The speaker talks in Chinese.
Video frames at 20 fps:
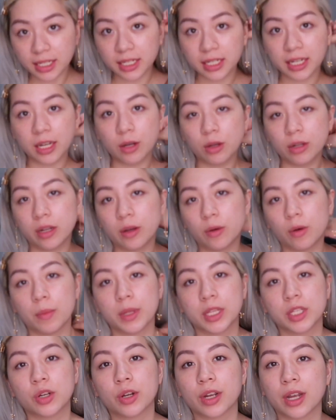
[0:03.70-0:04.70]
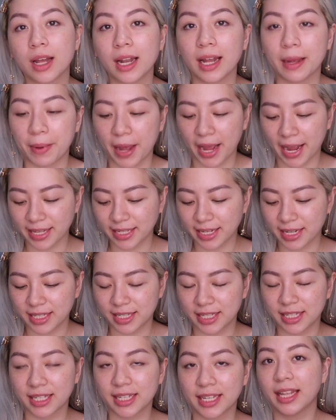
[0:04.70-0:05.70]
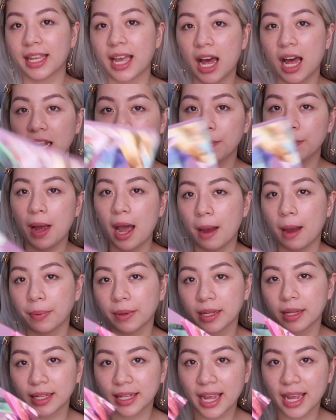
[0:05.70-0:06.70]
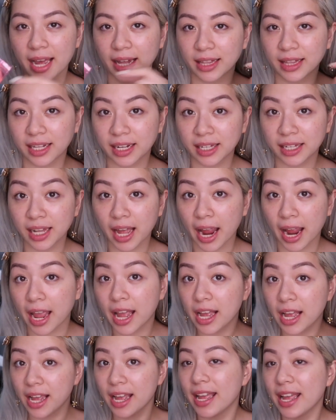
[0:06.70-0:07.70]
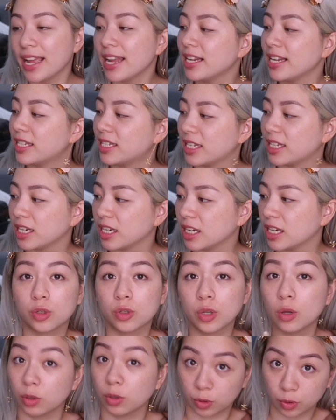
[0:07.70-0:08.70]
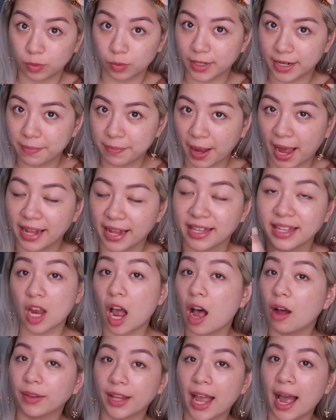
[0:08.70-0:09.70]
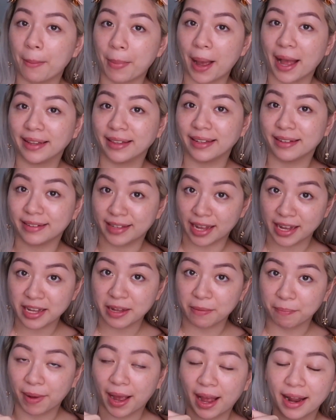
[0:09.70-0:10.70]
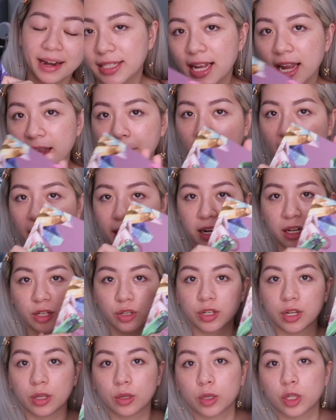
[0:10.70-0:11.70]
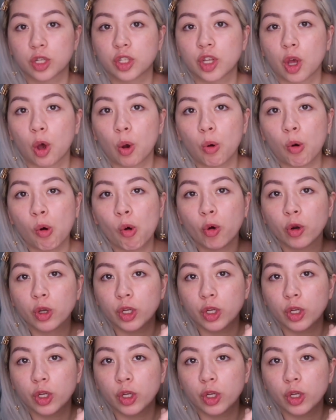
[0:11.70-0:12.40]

今天呢，我们终于要来拍这支 Color u Pop 跟 Kathleen Lee 一起又出了一盘超大盘的眼影盘，这一盘呢就叫做 So。